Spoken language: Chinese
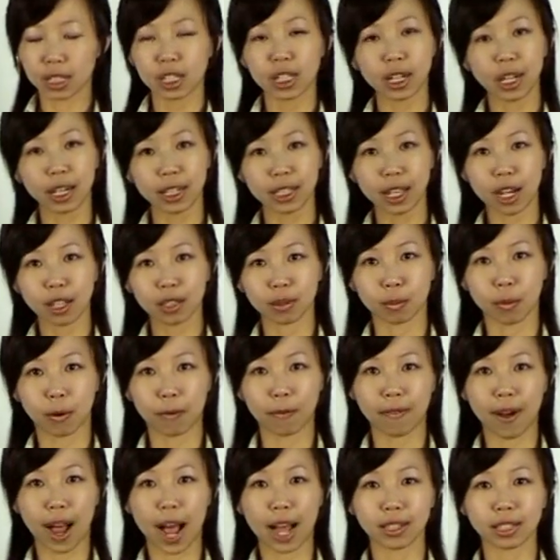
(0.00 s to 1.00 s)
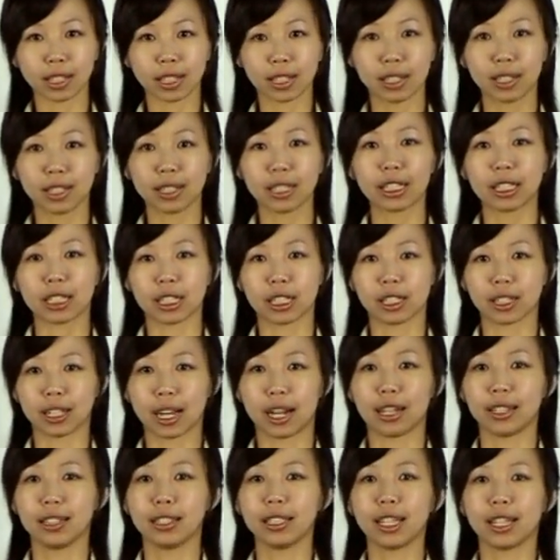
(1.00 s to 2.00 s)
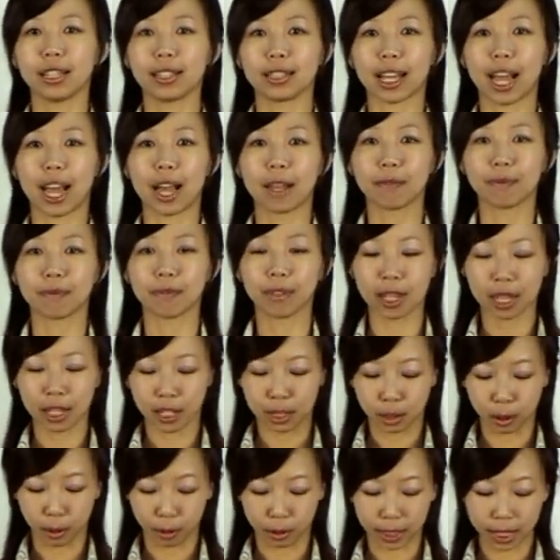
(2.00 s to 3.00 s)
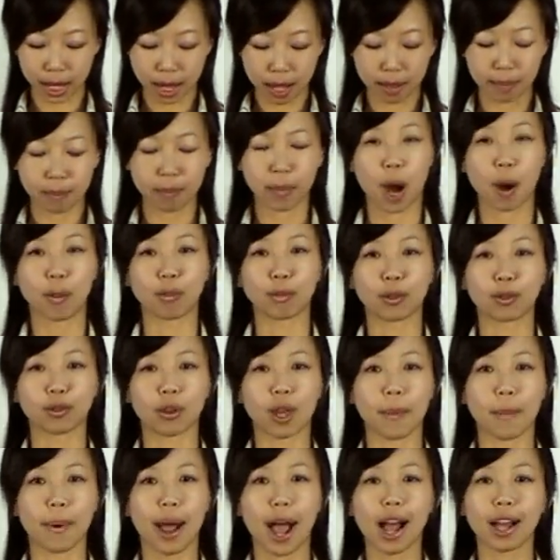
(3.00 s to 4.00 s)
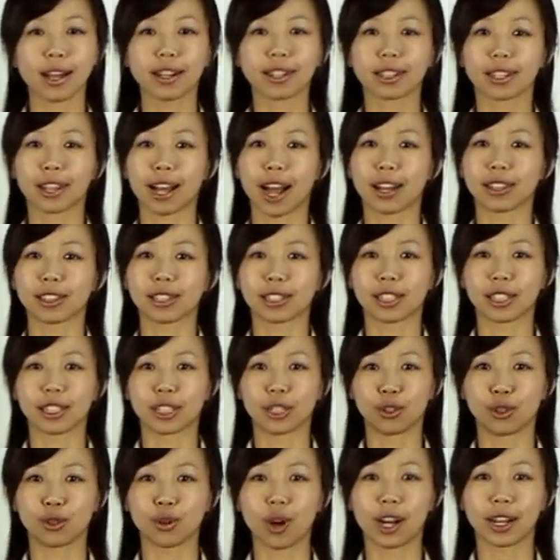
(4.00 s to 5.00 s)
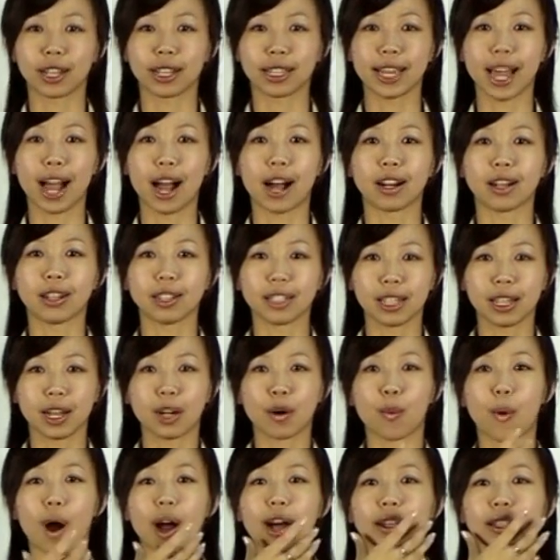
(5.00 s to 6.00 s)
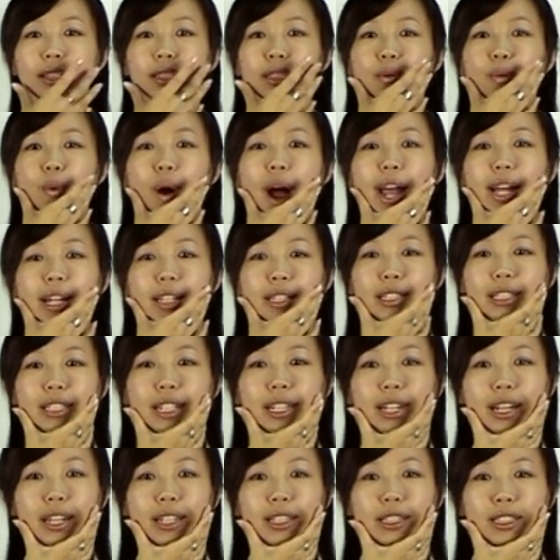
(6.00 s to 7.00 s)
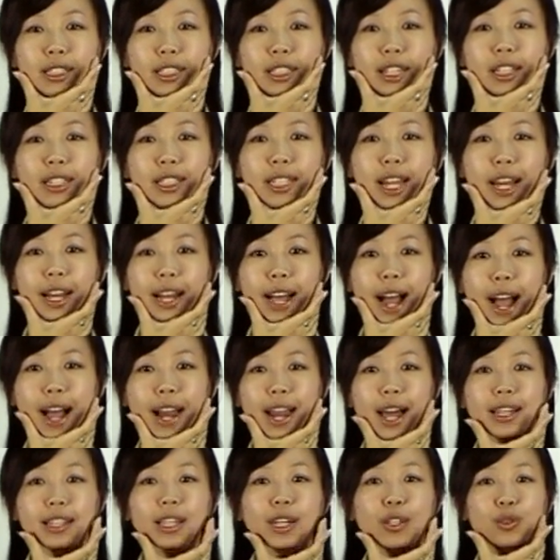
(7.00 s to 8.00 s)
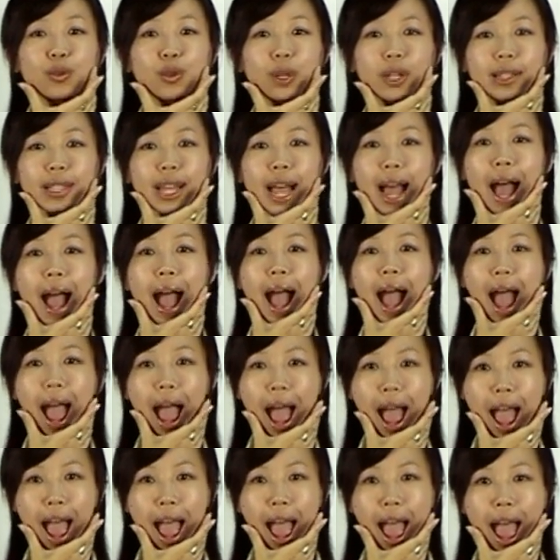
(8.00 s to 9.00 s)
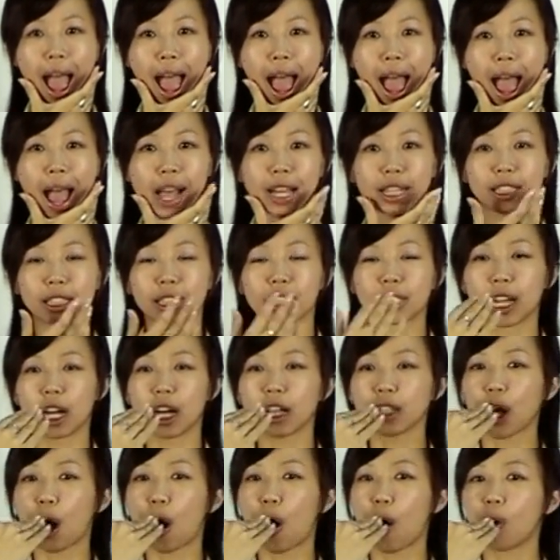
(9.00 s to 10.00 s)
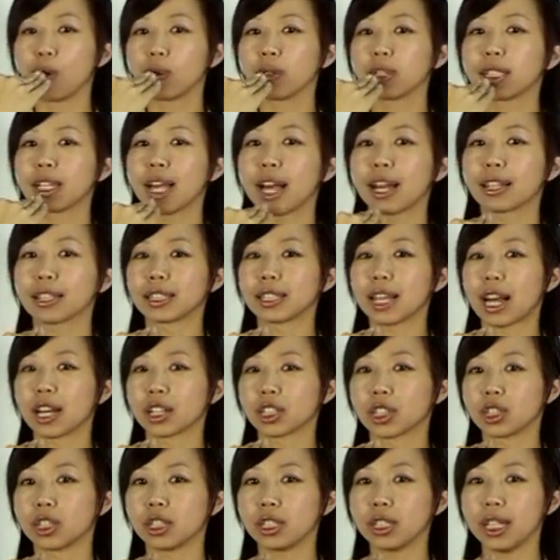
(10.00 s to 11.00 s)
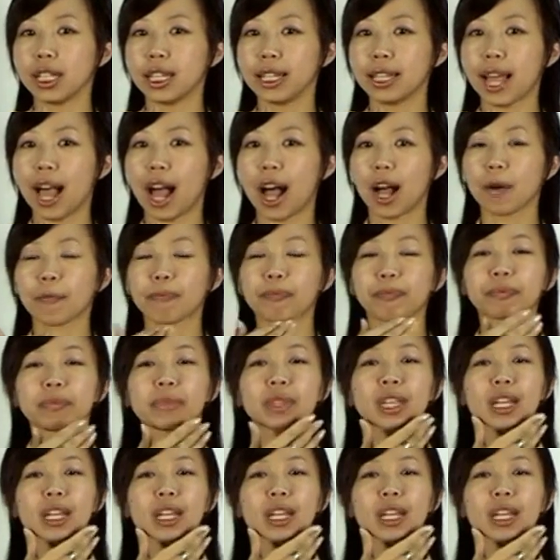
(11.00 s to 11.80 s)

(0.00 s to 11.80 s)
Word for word: 这个音要怎么发呢？其实很简单，首先把我们的嘴巴跟它的形状一样，往外整个伸展开来到最大，舌头向下施力压。